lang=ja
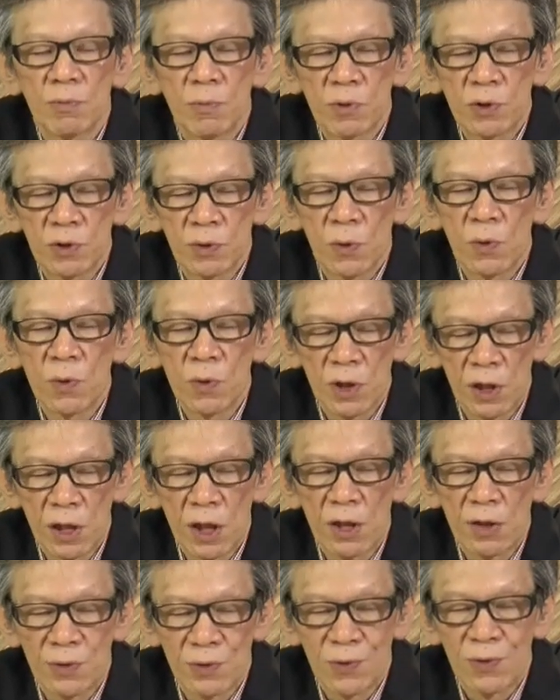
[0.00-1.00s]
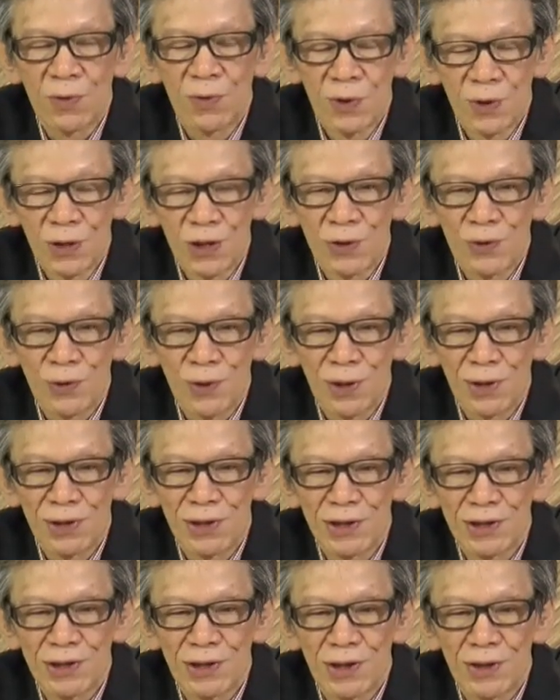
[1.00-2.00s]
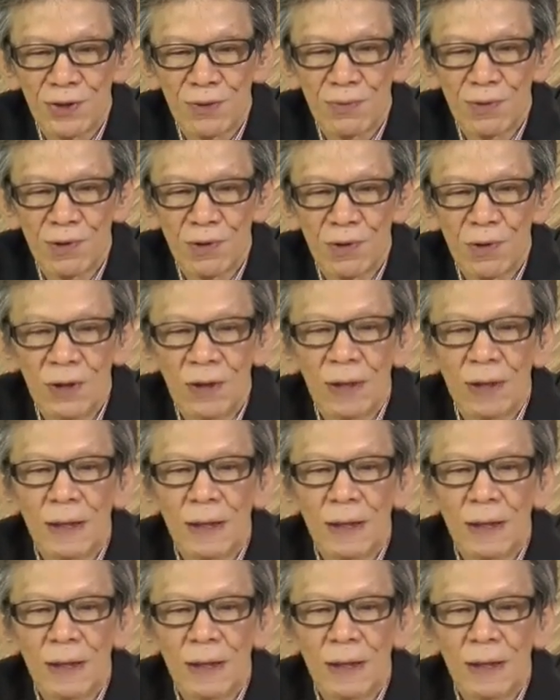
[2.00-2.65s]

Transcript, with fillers: もちろん沖縄の人なんですけれども、